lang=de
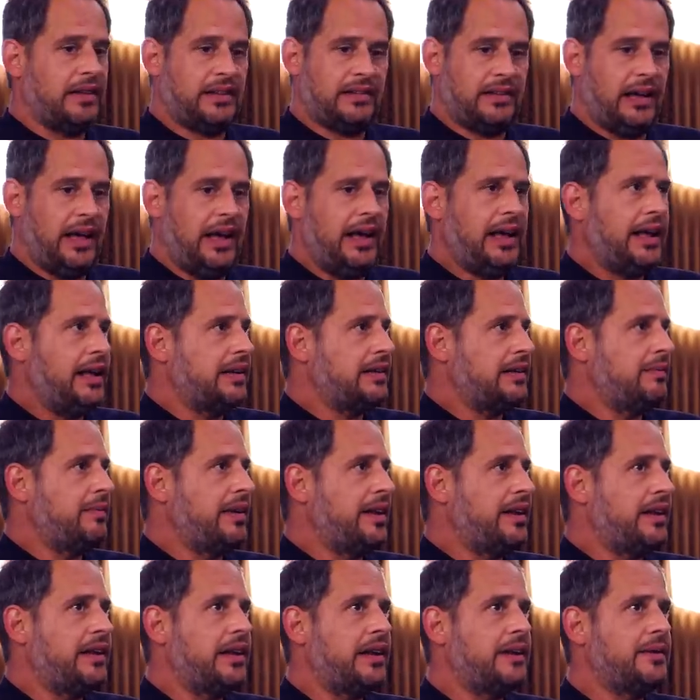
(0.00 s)
dieser Tag halt
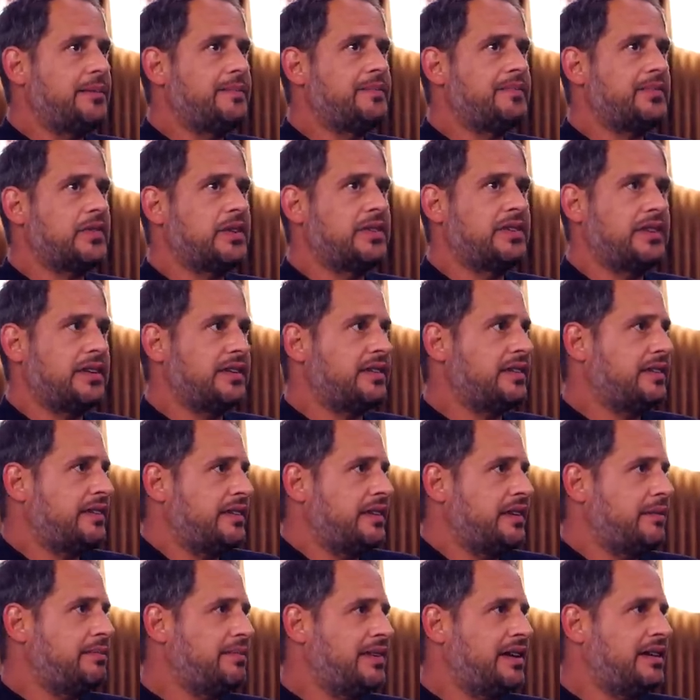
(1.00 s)
immer näher. Und das ist
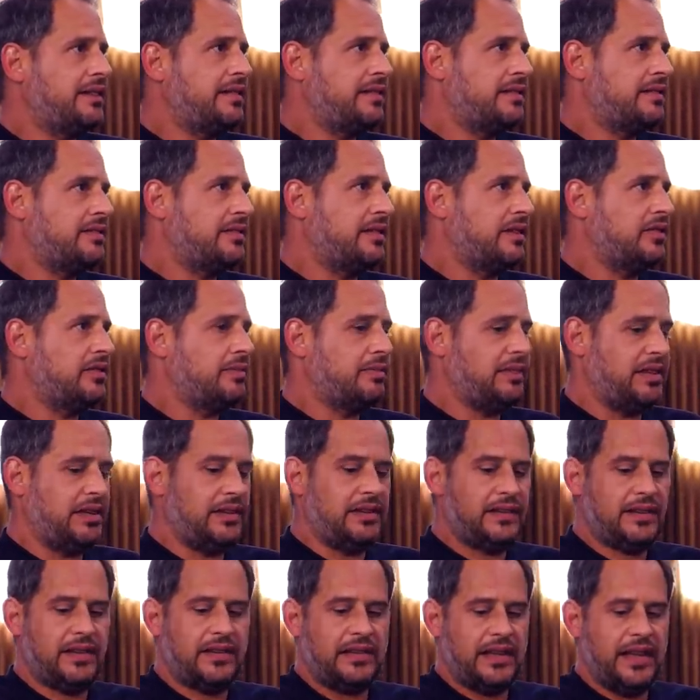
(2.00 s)
eben als Schauspieler
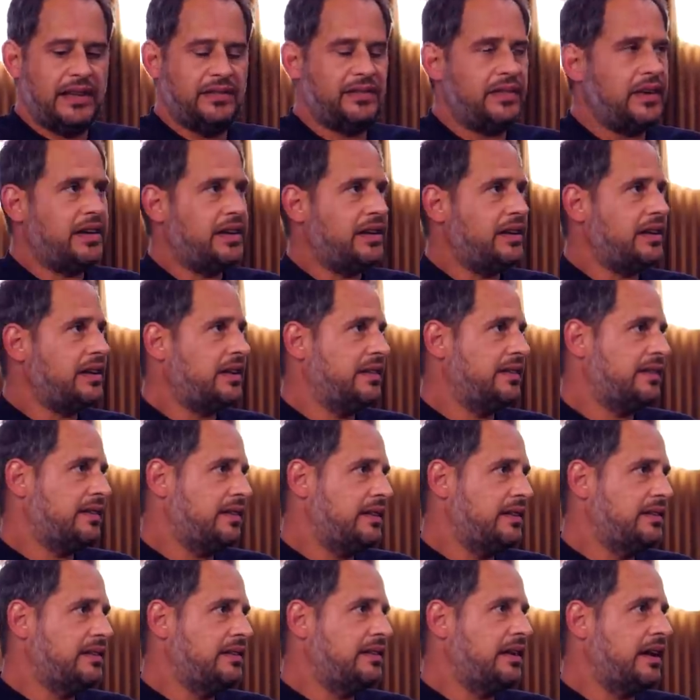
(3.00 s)
ist das einfacher, da kannst du
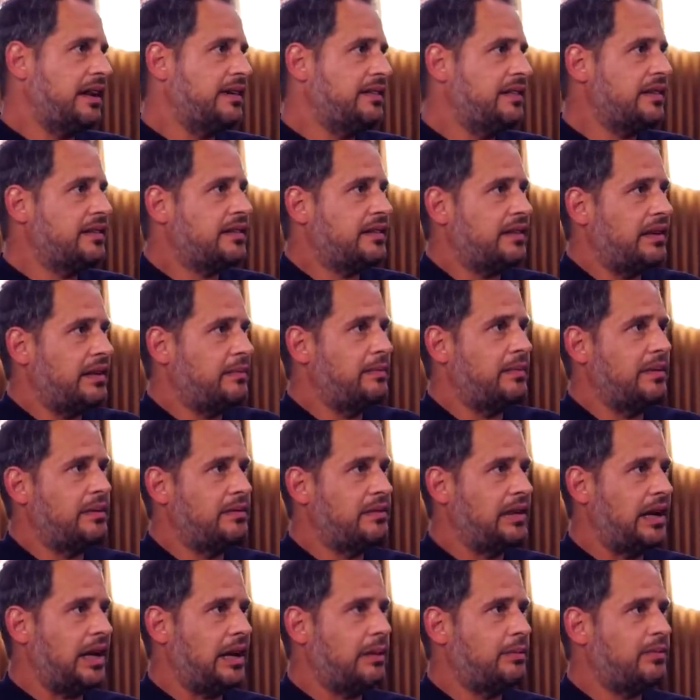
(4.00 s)
dann die drei Sätze eben
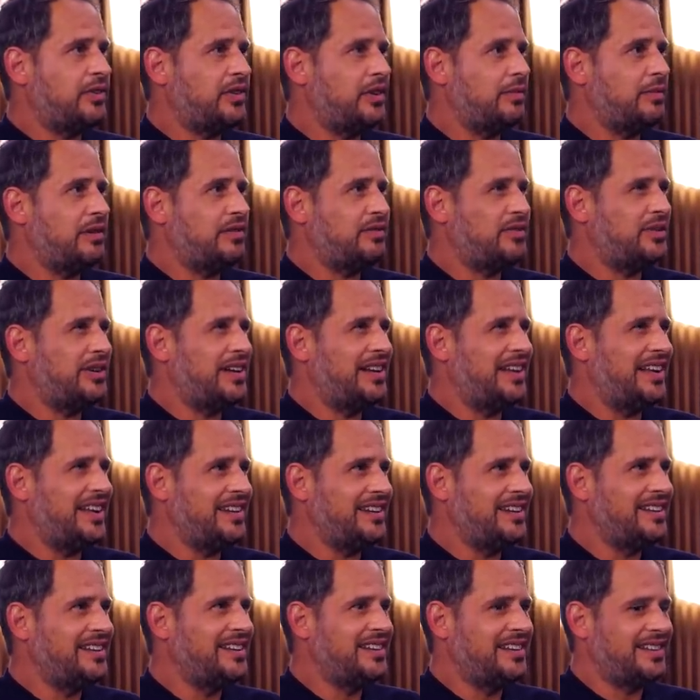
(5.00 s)
abends nochmal vorher
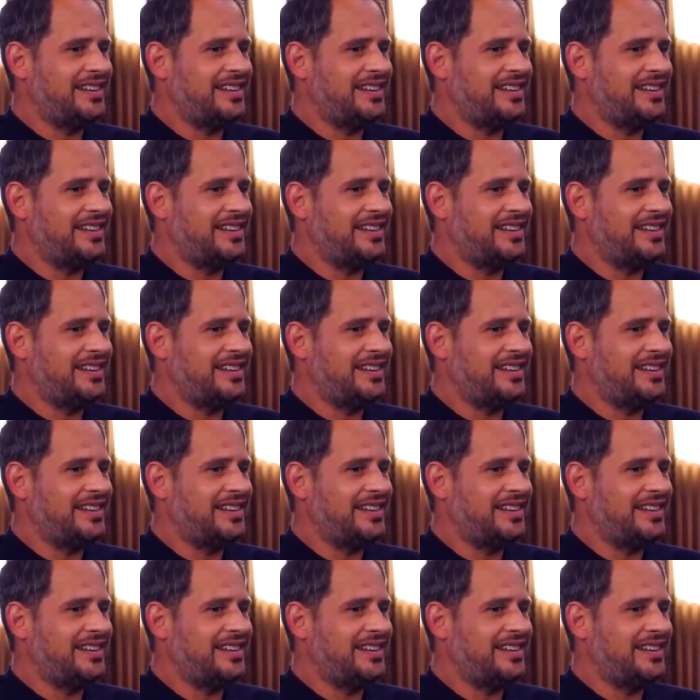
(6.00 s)
lernen.